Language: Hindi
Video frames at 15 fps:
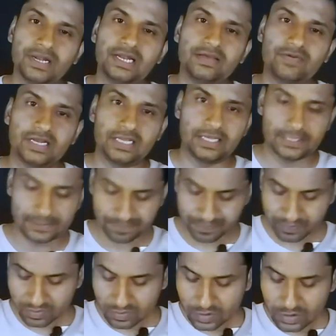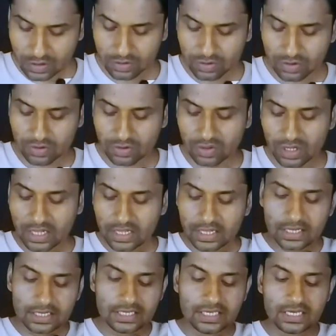मिलने वाली है तो
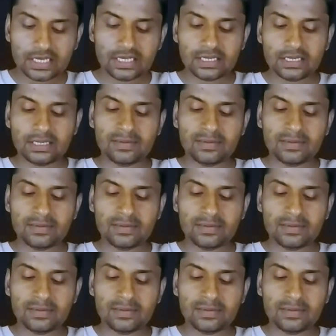ये